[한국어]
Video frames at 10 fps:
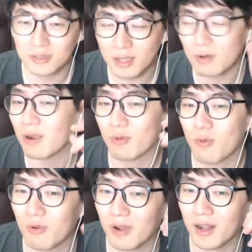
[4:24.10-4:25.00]
그대로
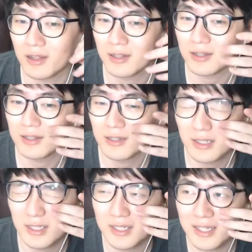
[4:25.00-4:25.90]
안고 온 거야.
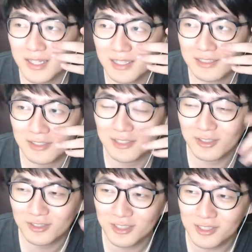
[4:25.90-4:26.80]
그래서
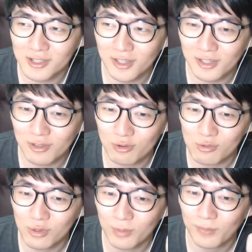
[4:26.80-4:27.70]
2007년에
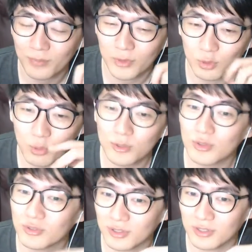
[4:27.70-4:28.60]
결국
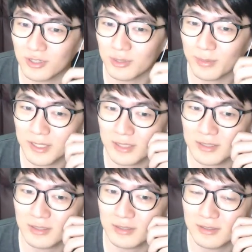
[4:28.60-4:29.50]
토미존 서저리를
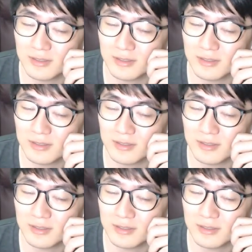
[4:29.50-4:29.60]
받았어요.